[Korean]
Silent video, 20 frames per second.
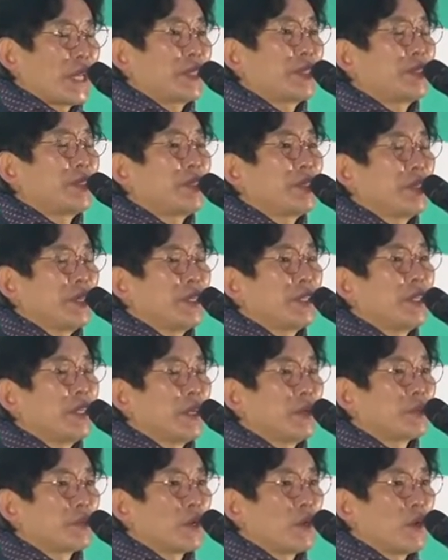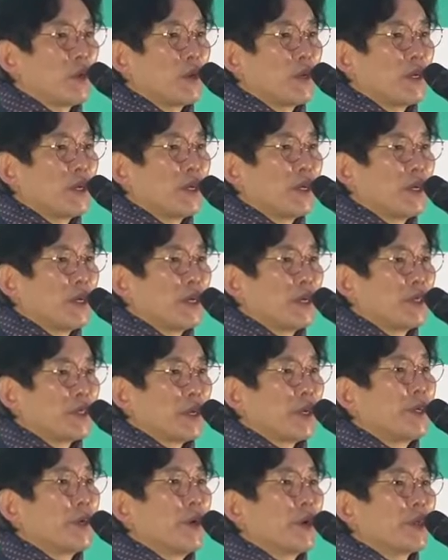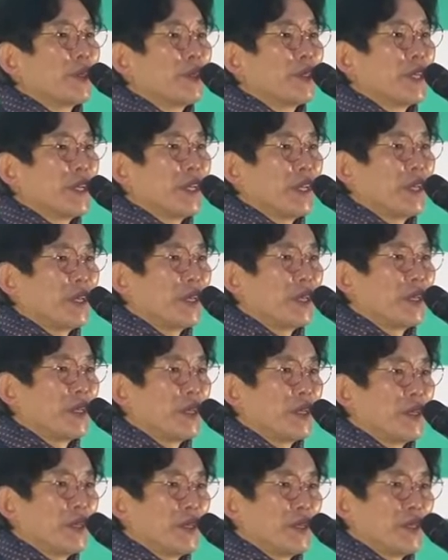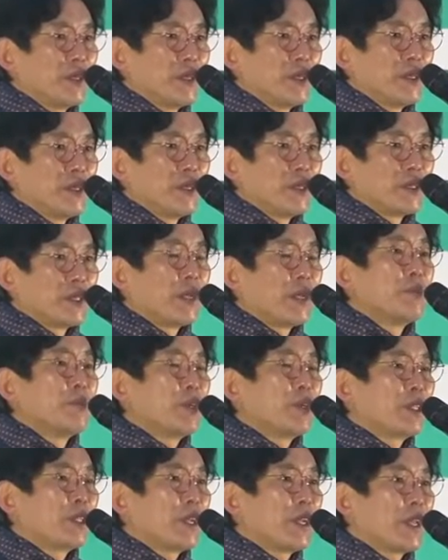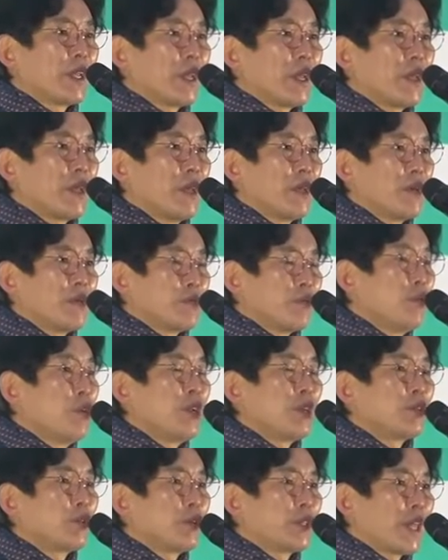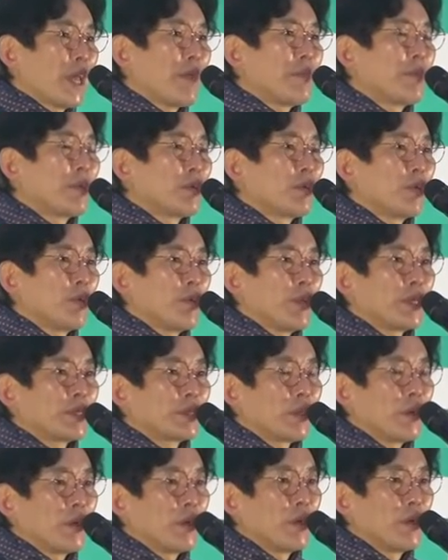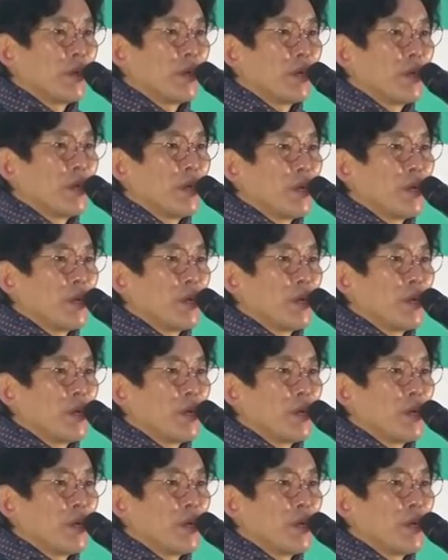다시는 이런 일이 없도록 저희 어른들이 젊은이들에게 물려줄 대한민국을 위해서